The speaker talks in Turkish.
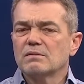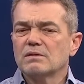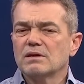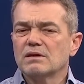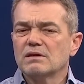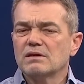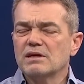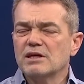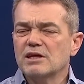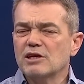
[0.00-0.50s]

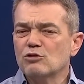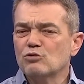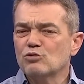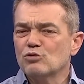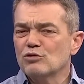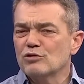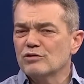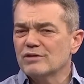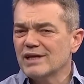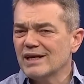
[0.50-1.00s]
e, iki
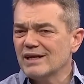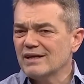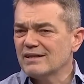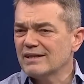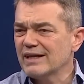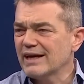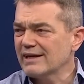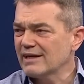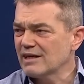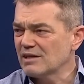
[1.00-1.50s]
türlü
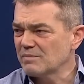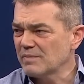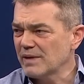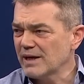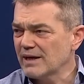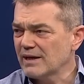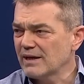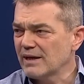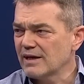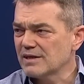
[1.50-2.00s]
delilden
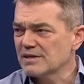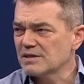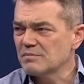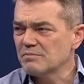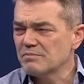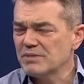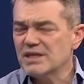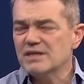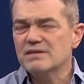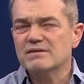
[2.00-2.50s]
gitmek lazım.
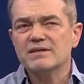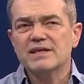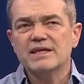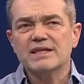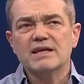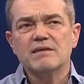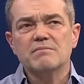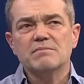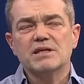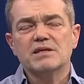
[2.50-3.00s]
Bir,
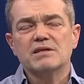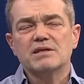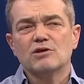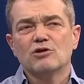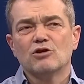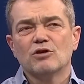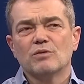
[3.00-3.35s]
neden bir din